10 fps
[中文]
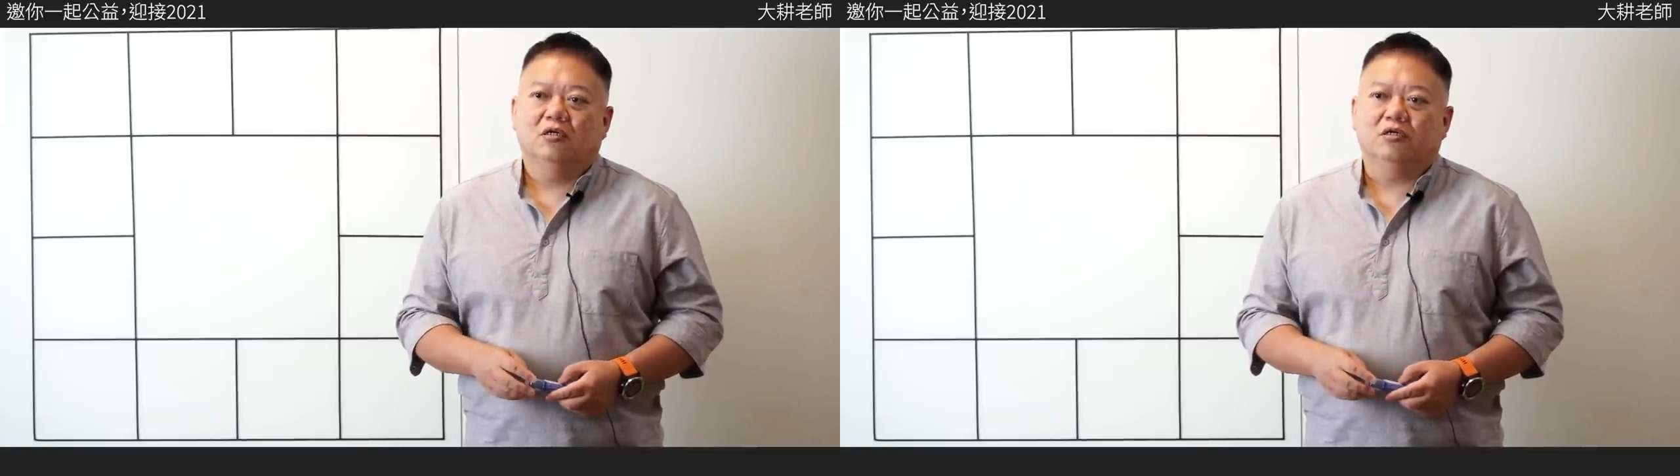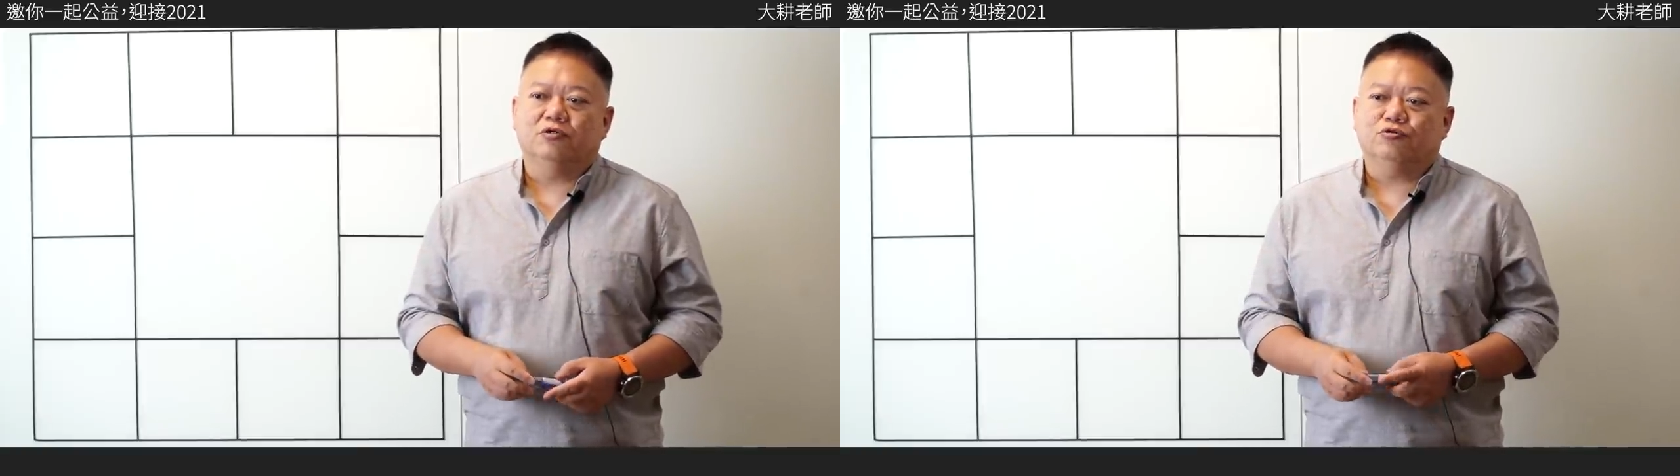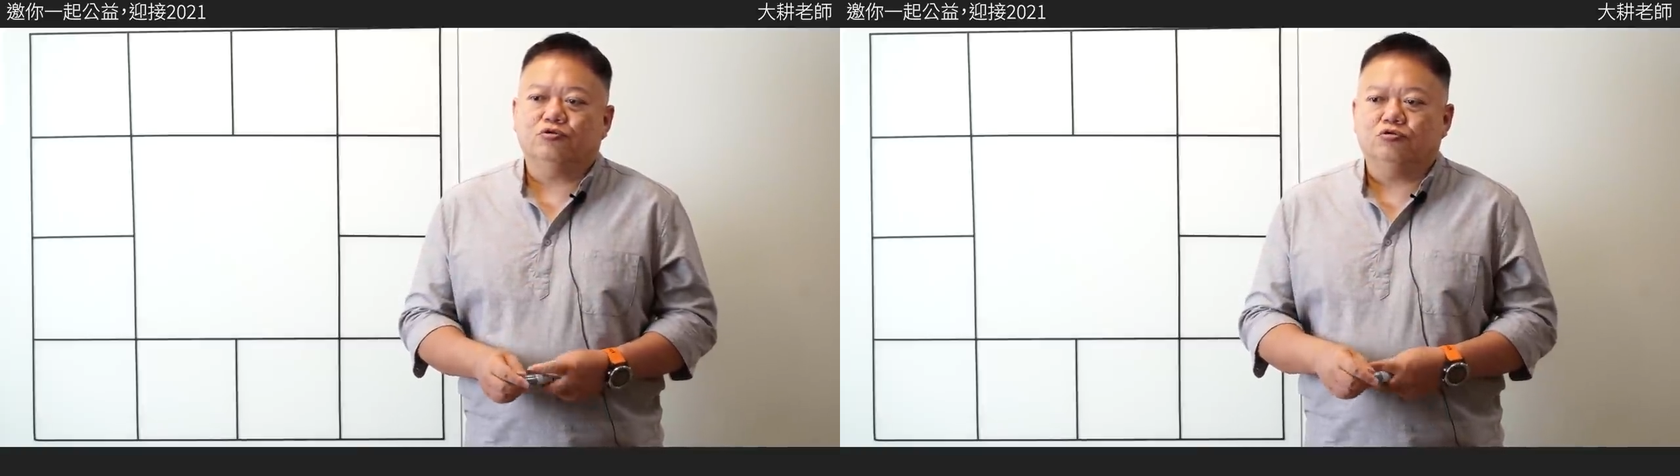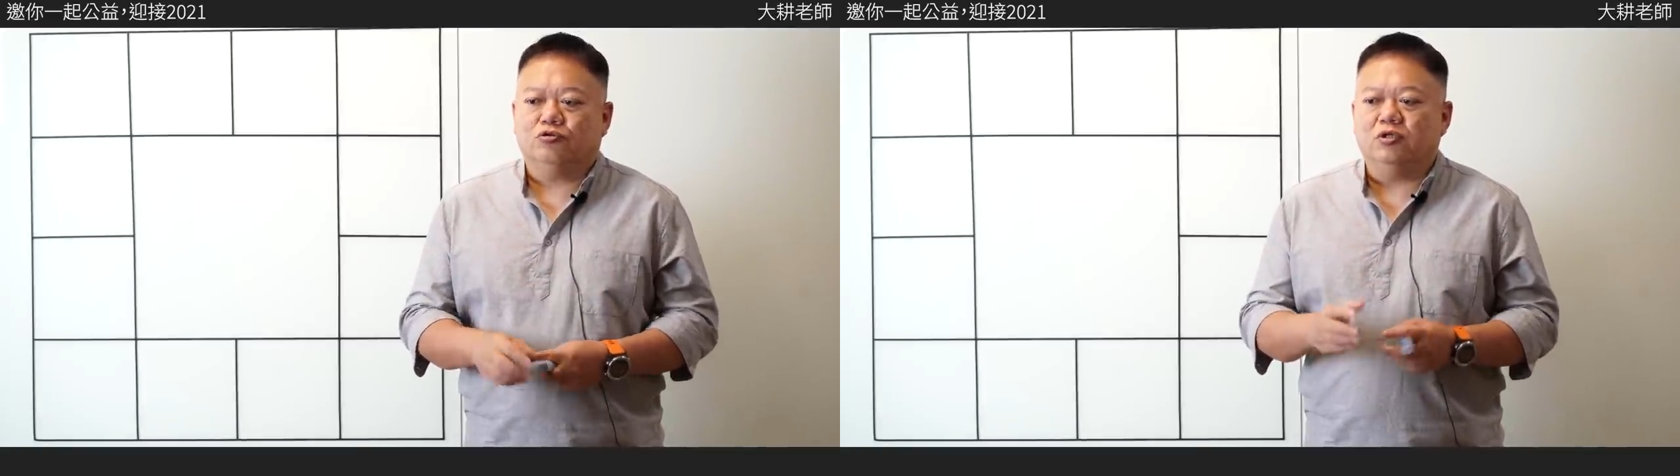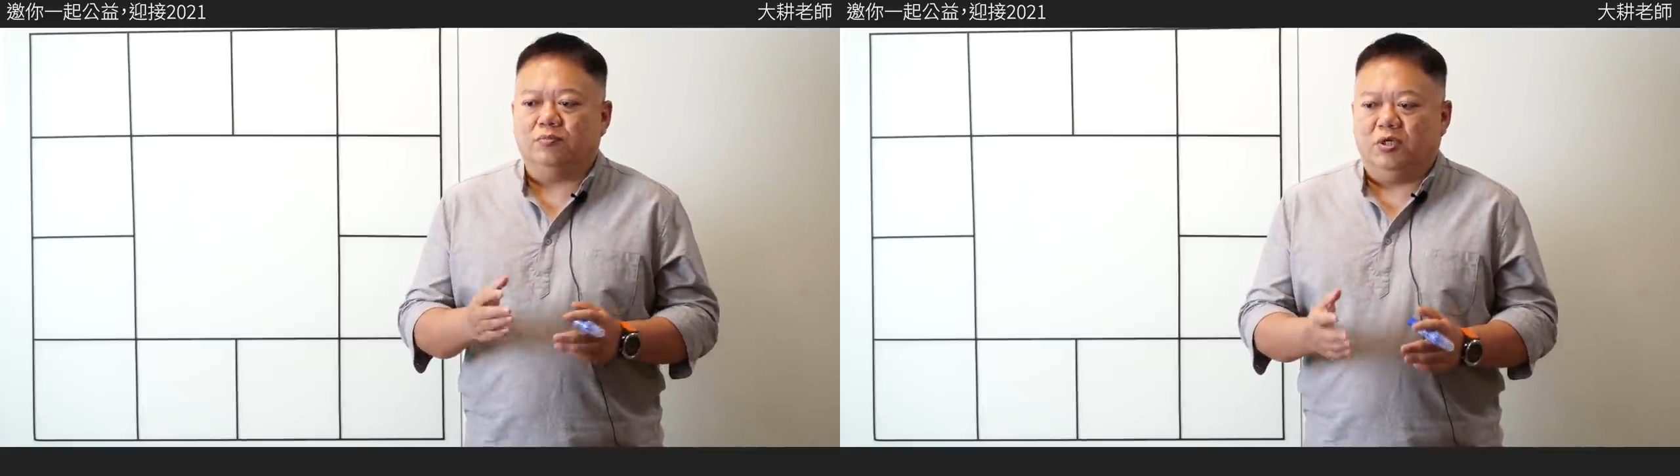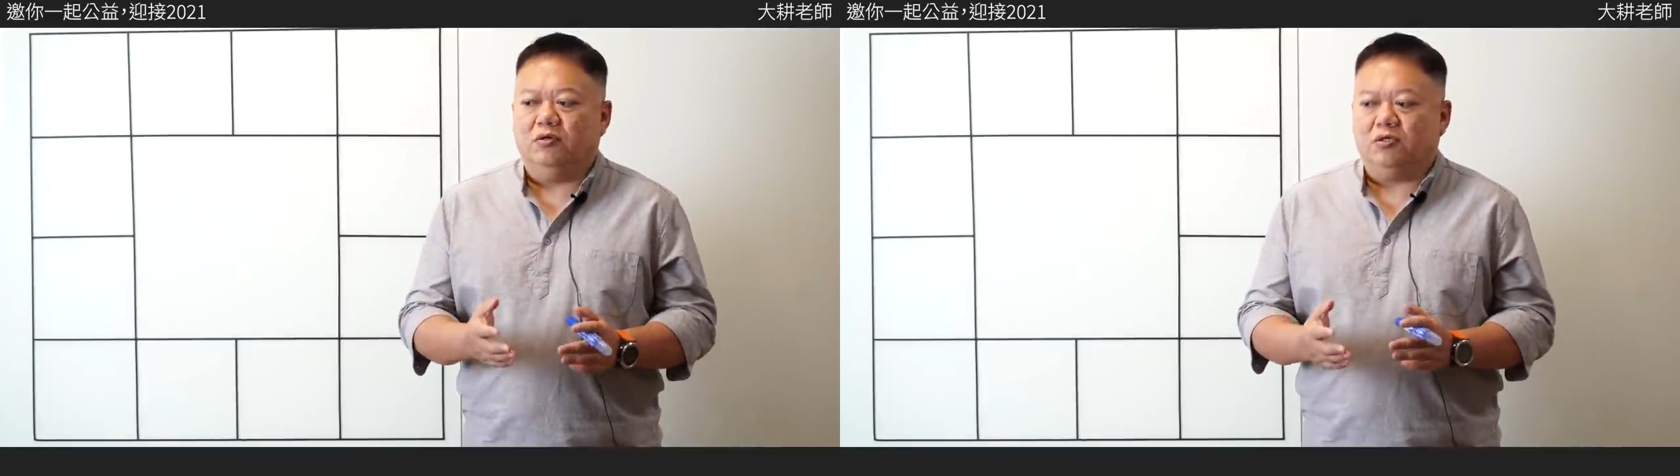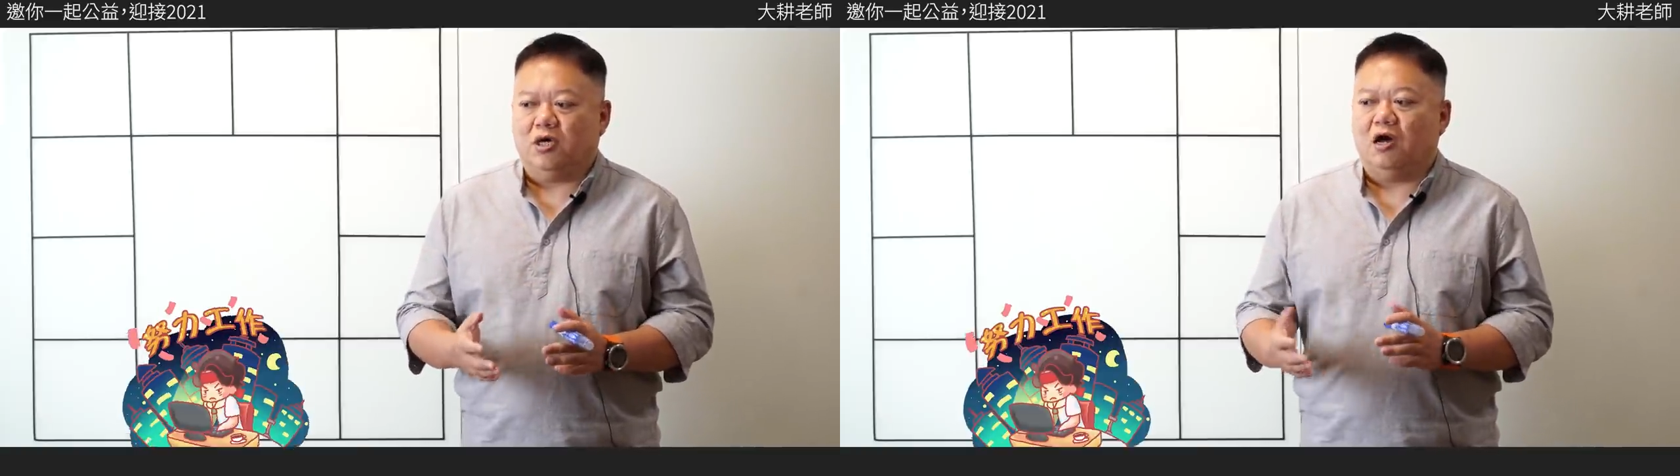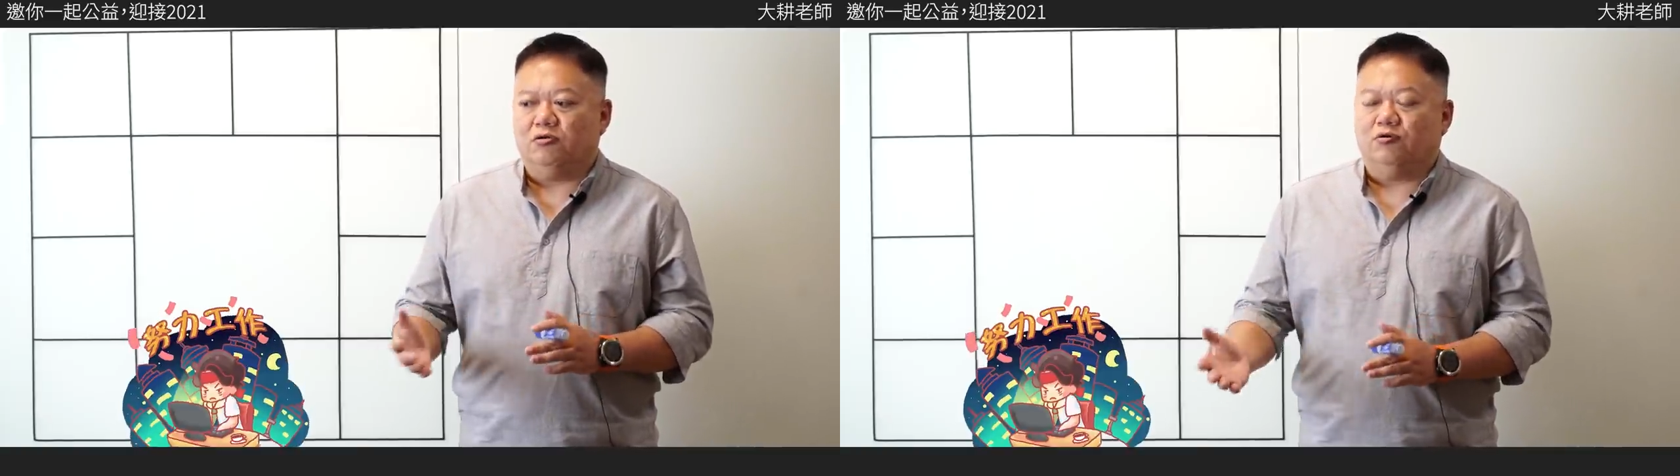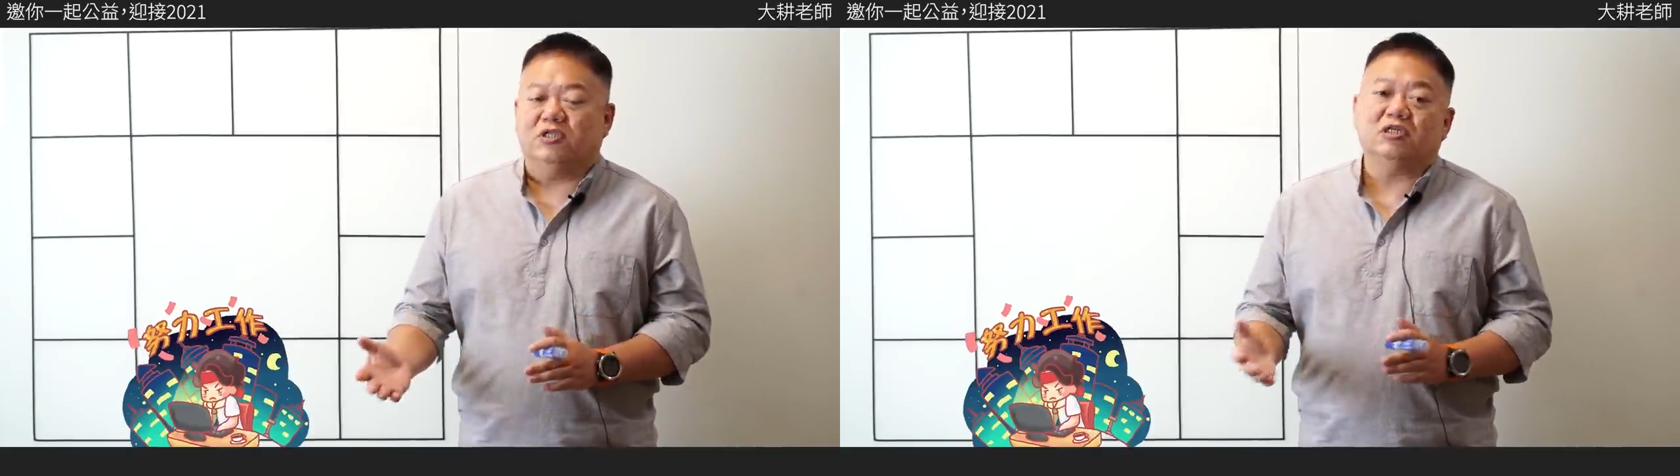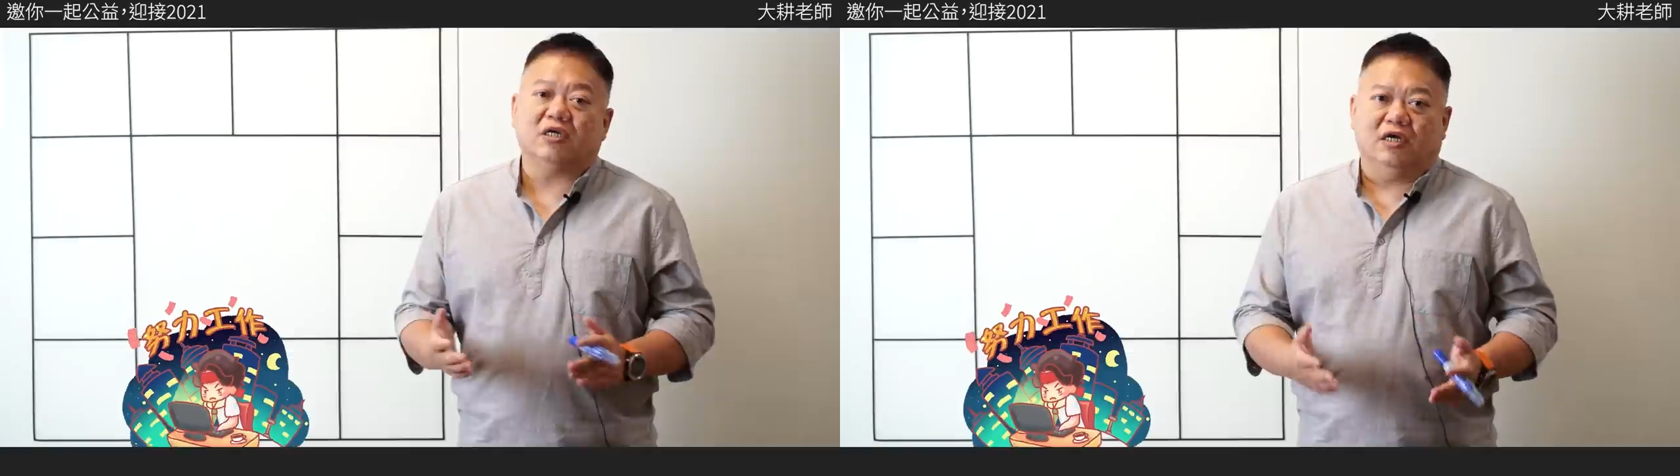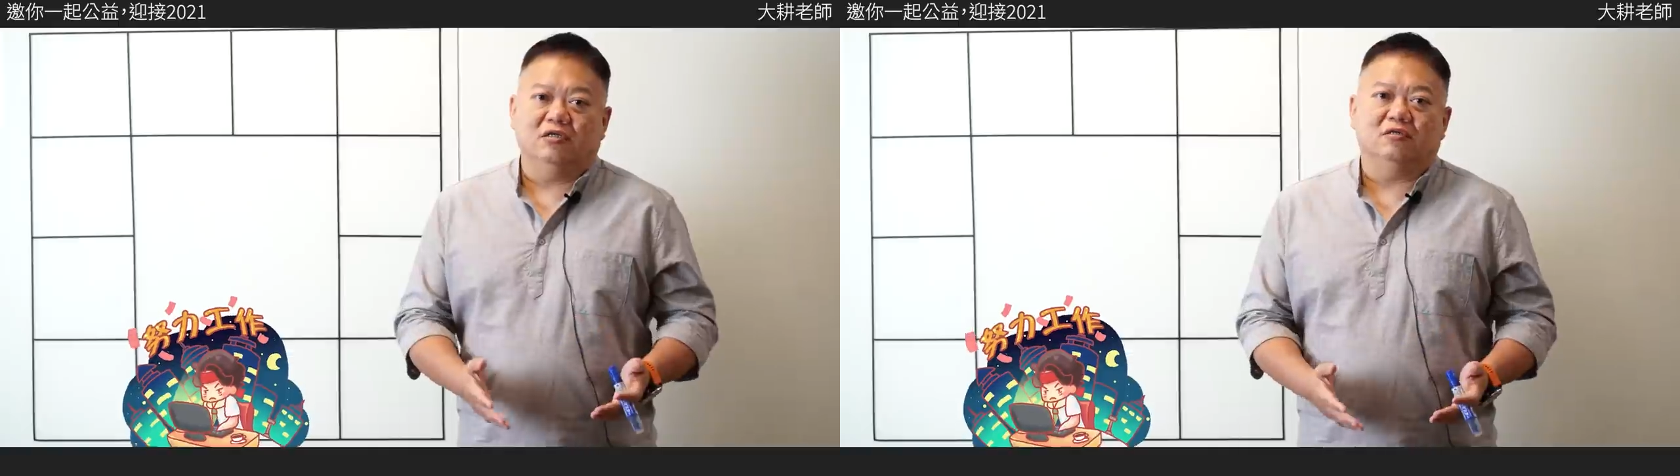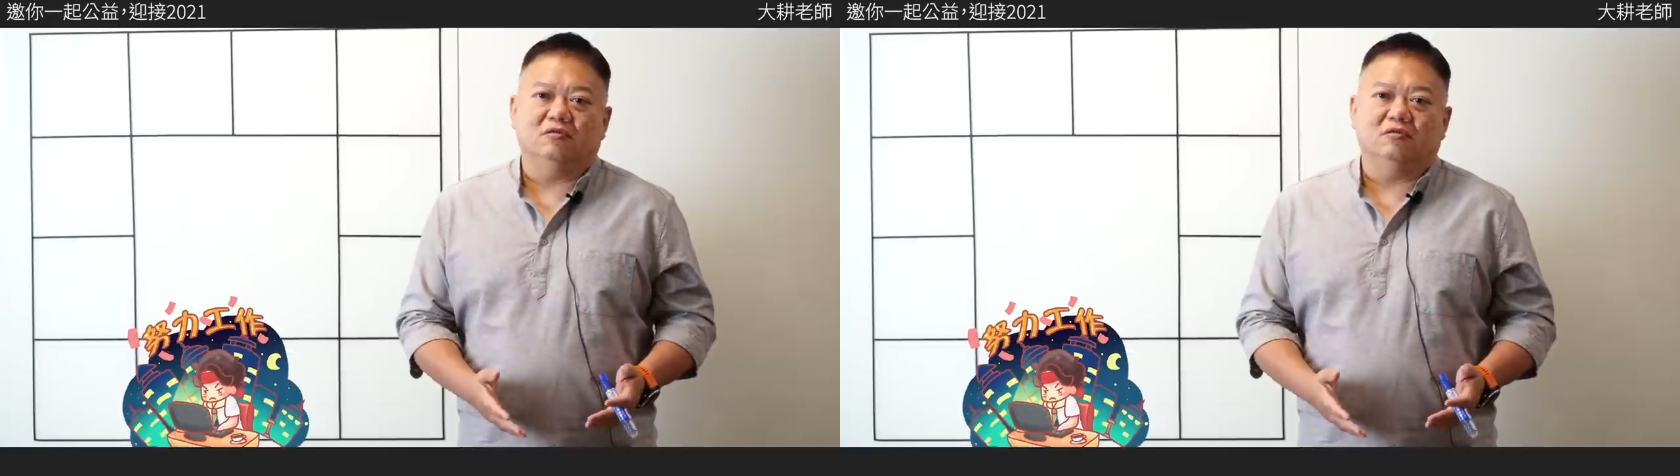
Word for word: 也就是说，如果说你没有一个好的环境给你，